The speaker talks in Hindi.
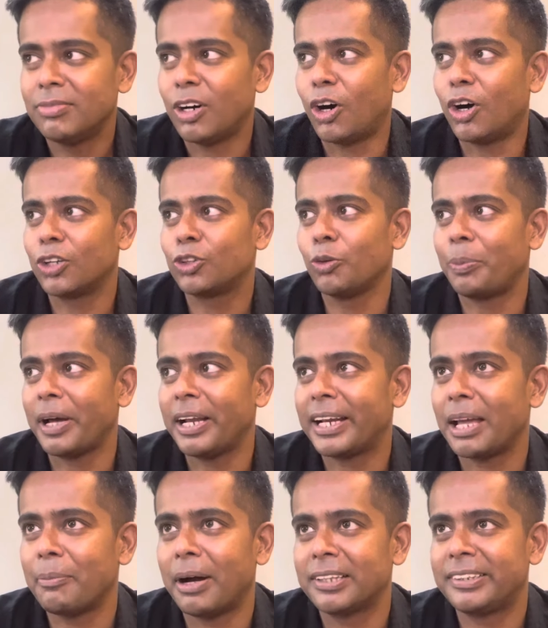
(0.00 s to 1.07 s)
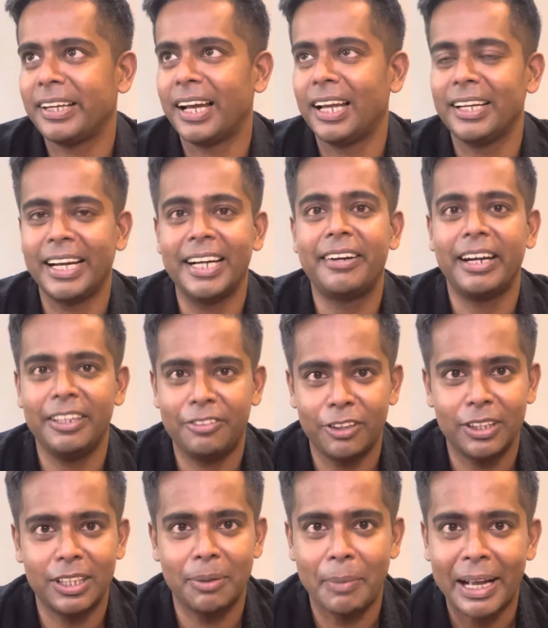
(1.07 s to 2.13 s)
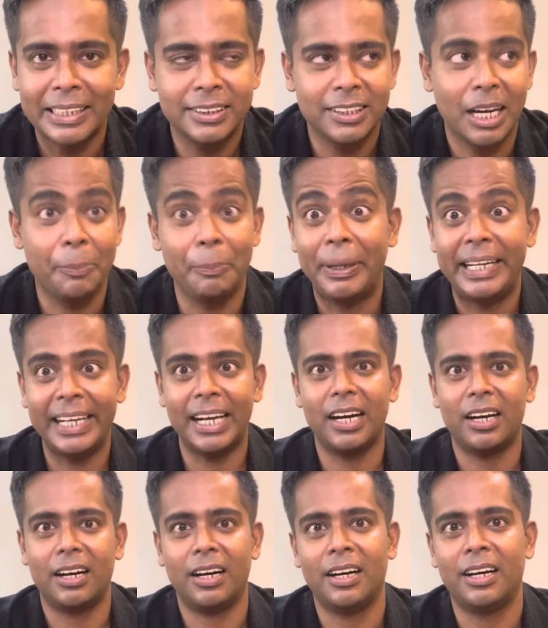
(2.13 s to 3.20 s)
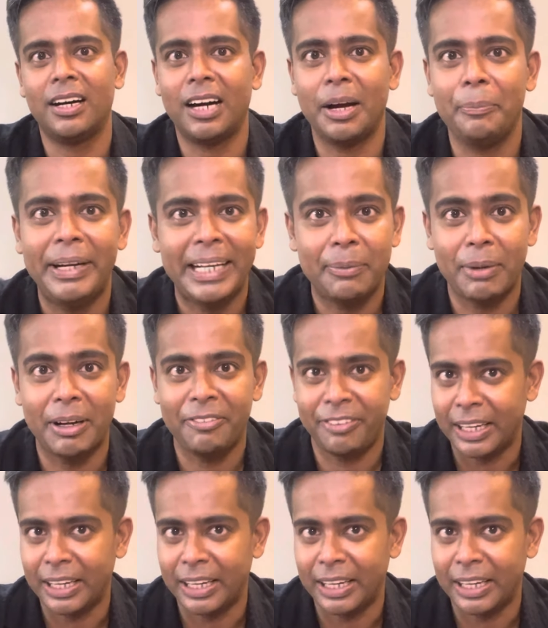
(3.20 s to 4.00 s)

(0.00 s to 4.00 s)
और दोपहर के बाद से आई गेट रेडी फॉर द मैच आई एम मीटिंग आई एम मीटिंग माई